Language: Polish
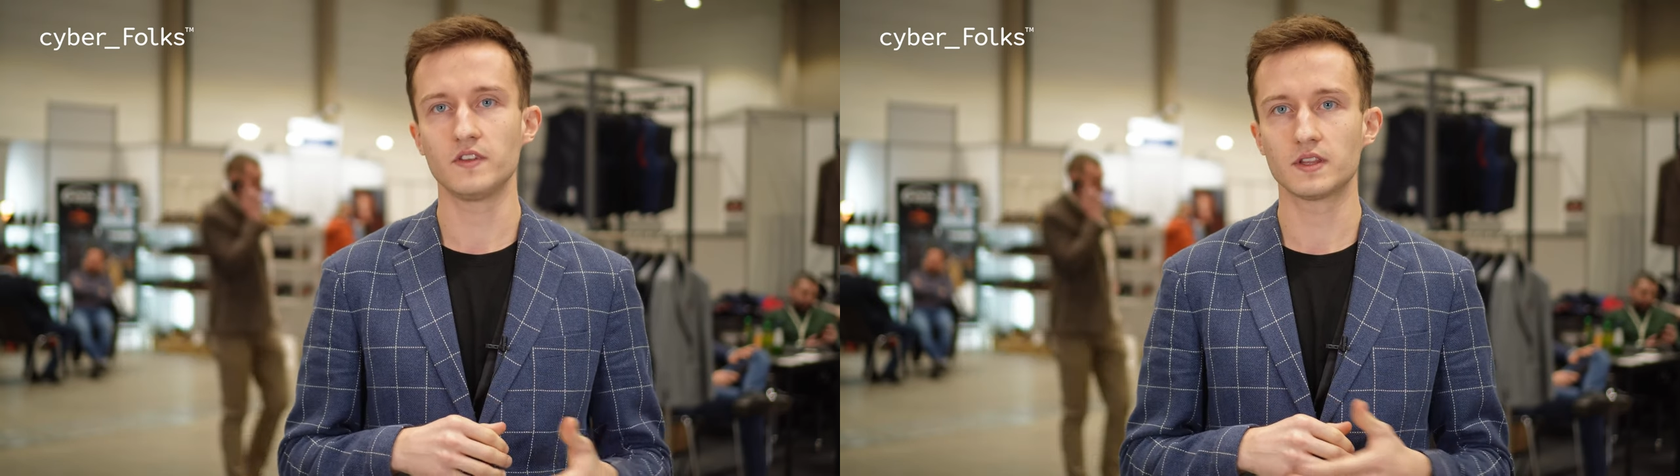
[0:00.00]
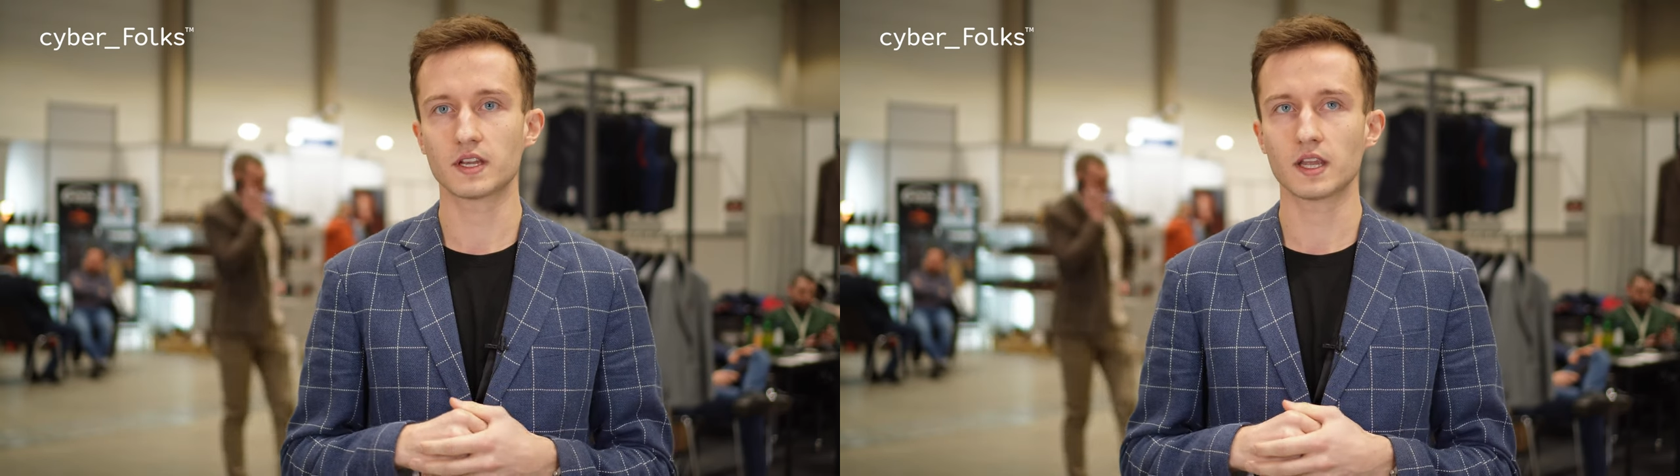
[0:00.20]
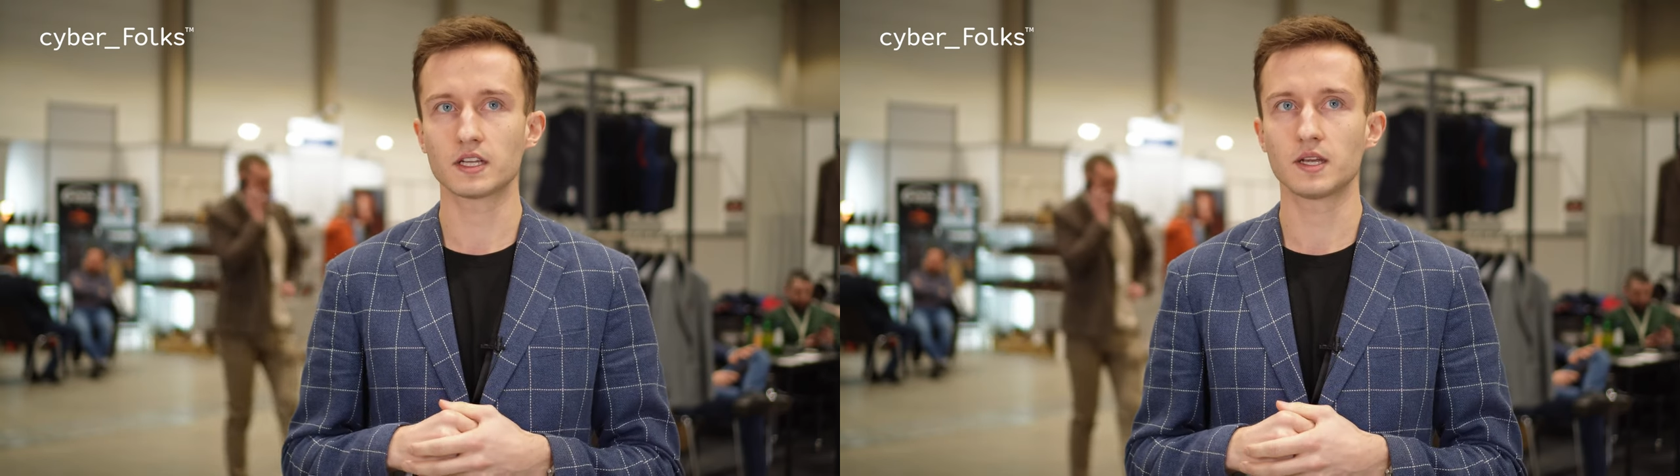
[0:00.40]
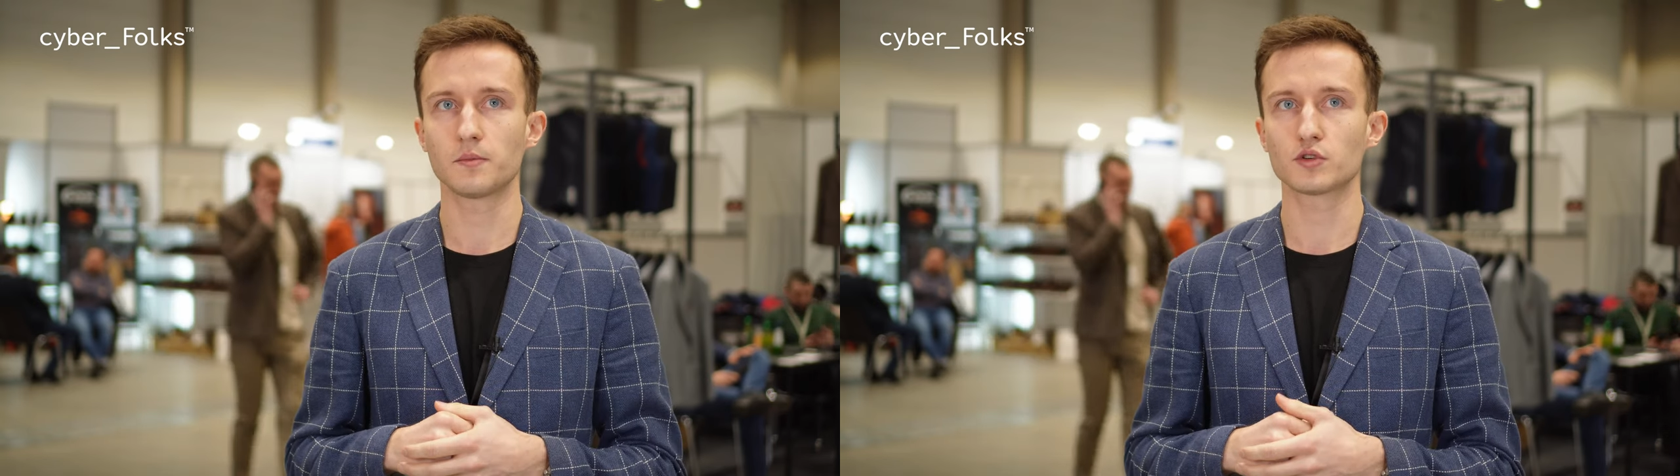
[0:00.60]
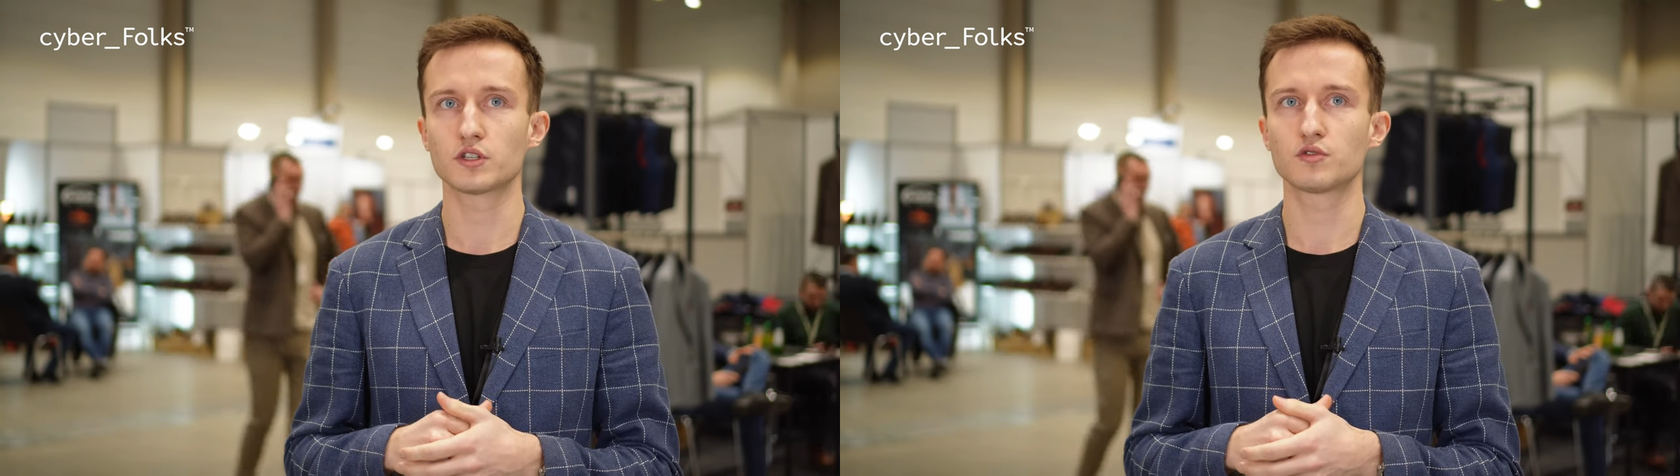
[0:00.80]
internecie
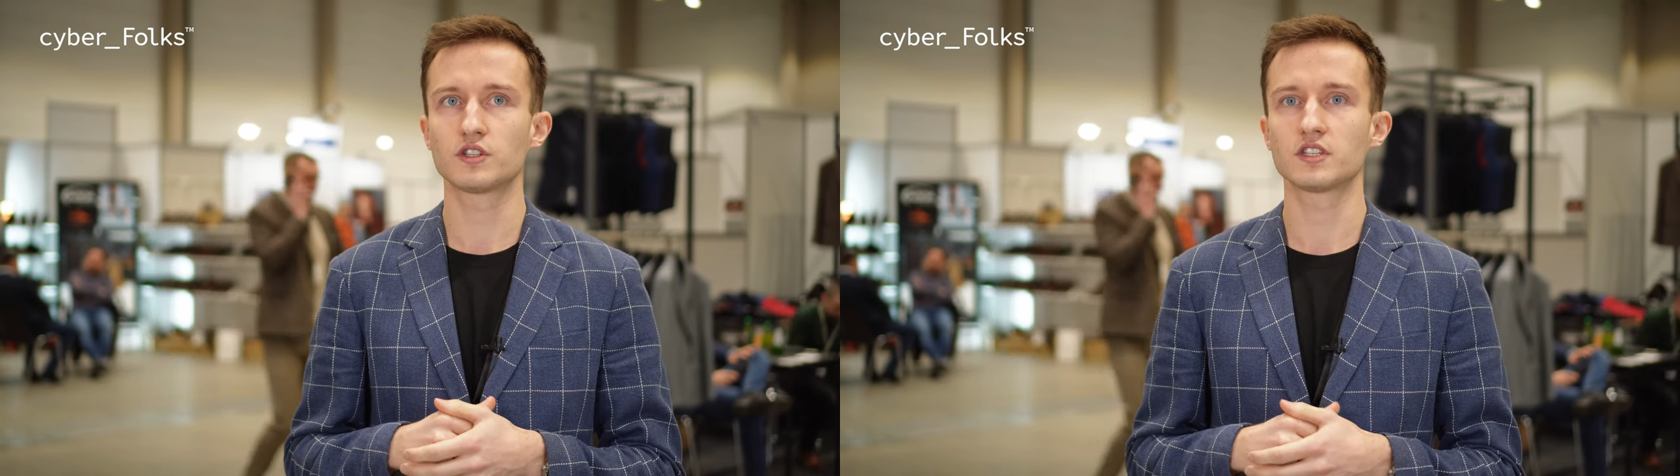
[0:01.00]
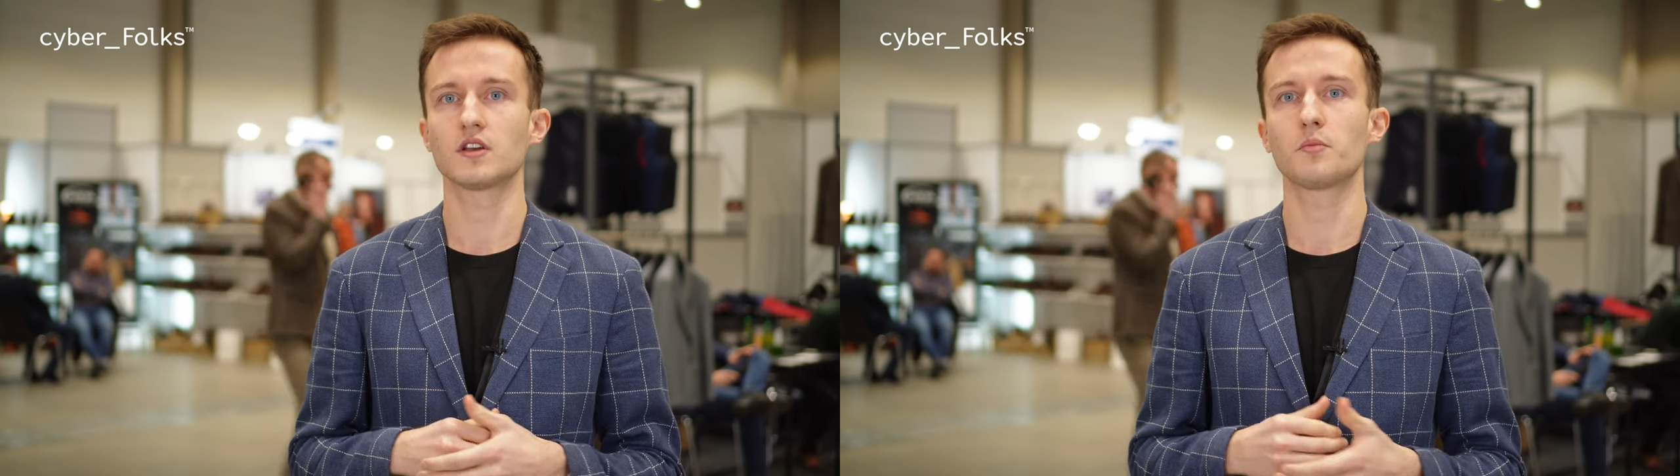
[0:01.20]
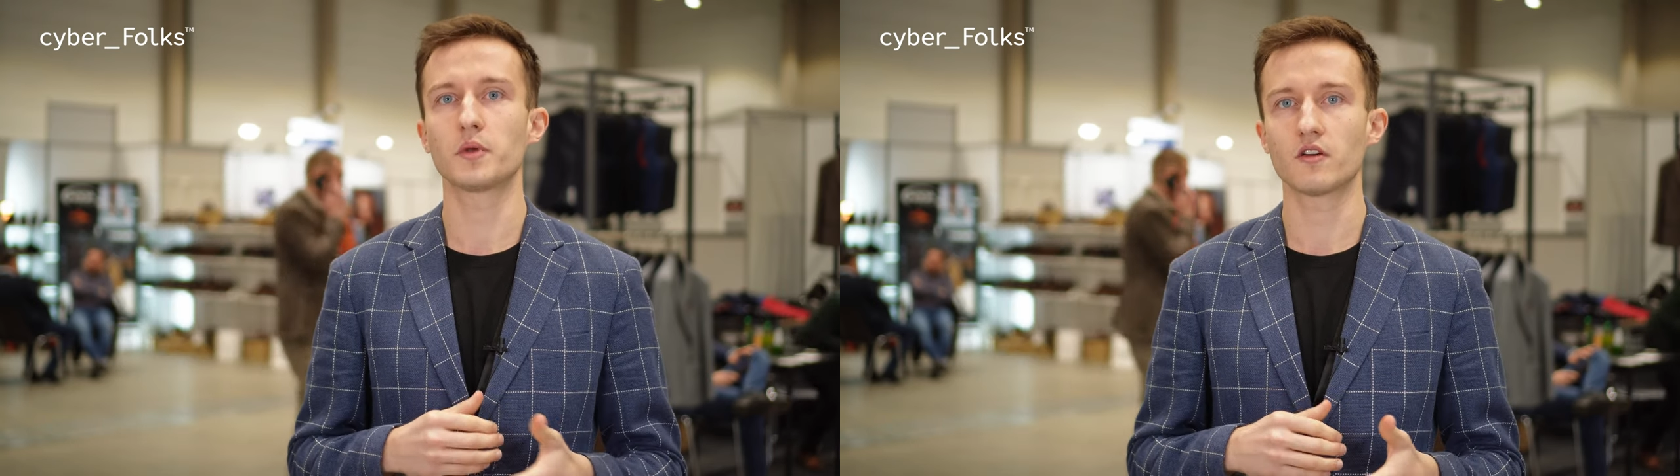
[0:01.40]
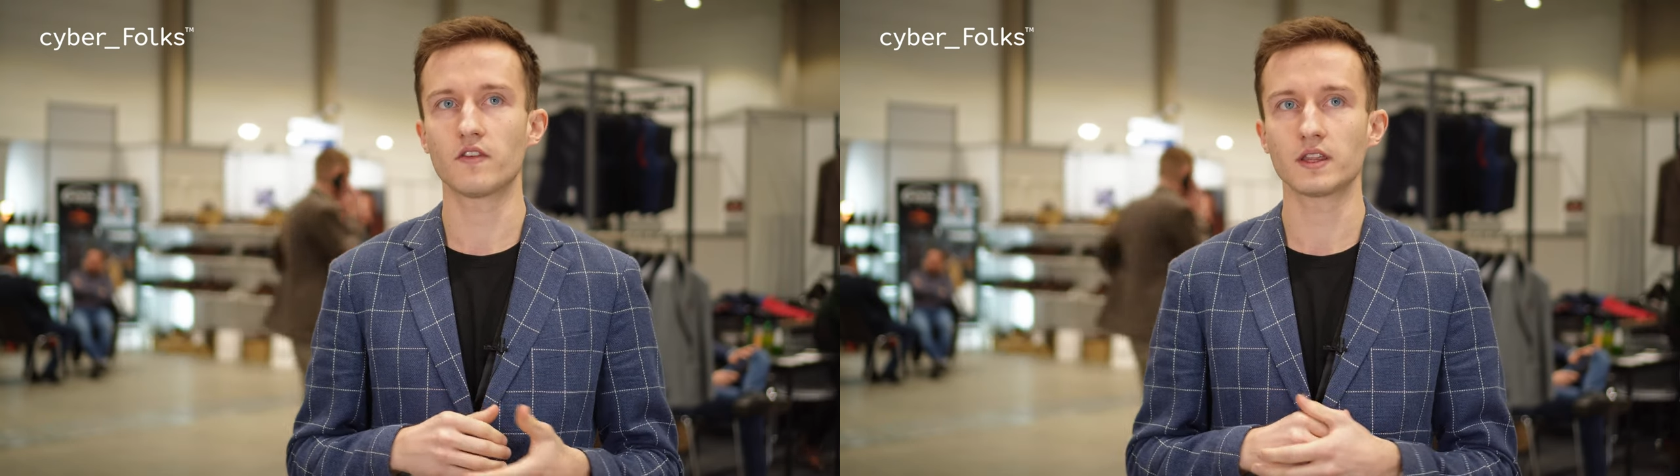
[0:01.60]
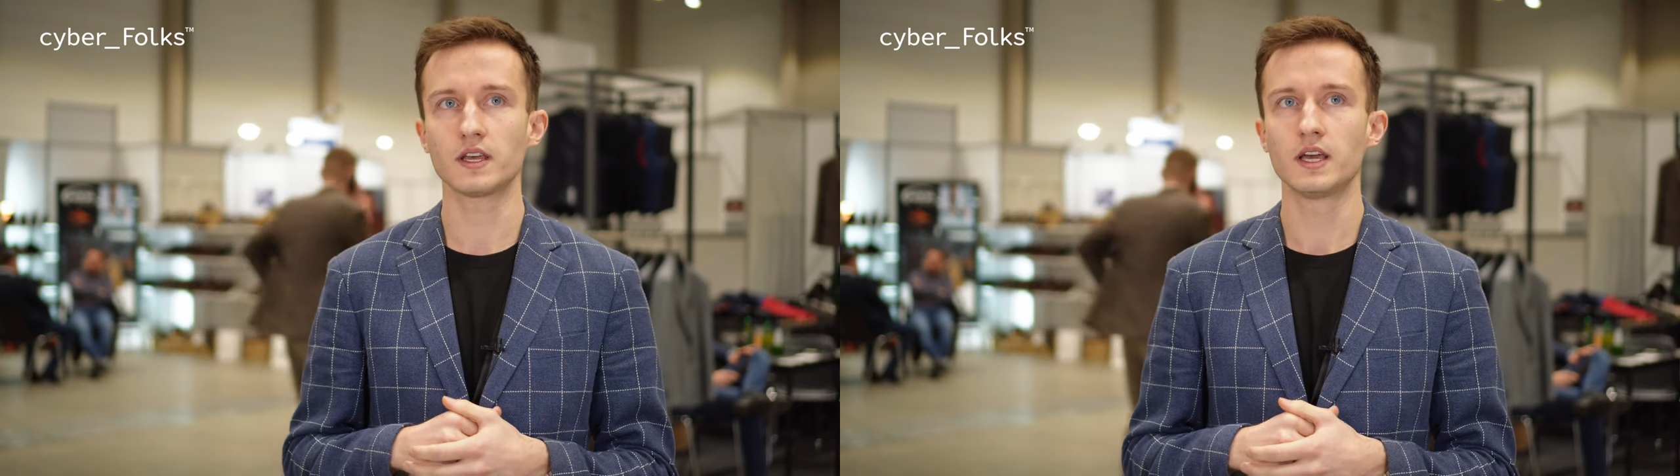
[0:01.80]
może czuć się
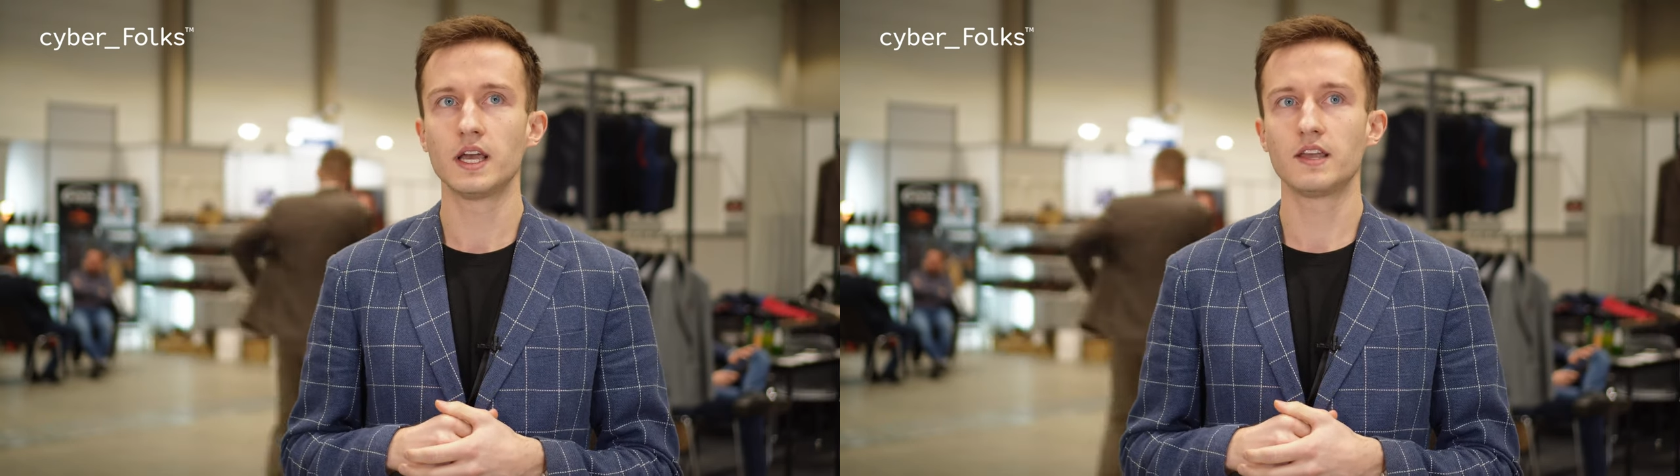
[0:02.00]
zaopiekowany